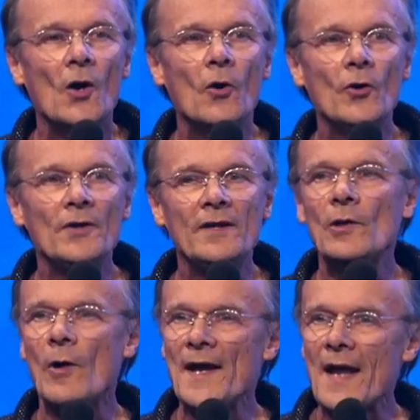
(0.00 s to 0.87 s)
Und die
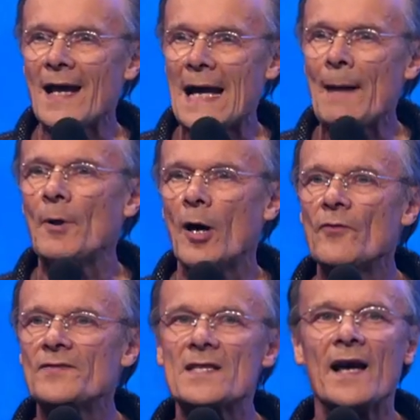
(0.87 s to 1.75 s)
Johanna
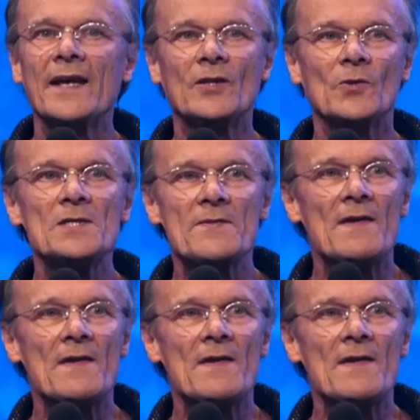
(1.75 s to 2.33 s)
Kappow zeigt uns,